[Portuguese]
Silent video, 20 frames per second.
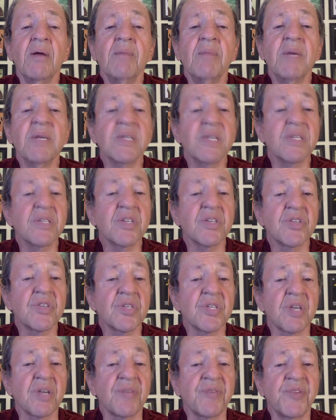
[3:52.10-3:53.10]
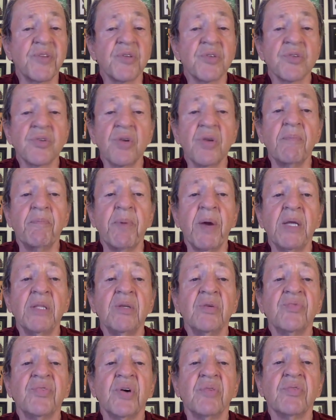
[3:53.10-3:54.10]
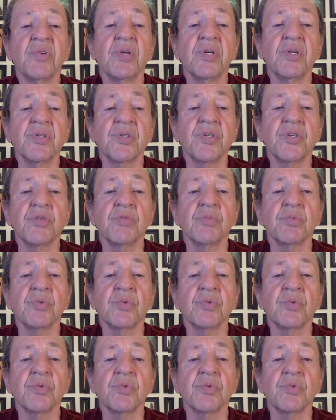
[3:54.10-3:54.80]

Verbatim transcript: Mas esses desafios não impedem o favoritismo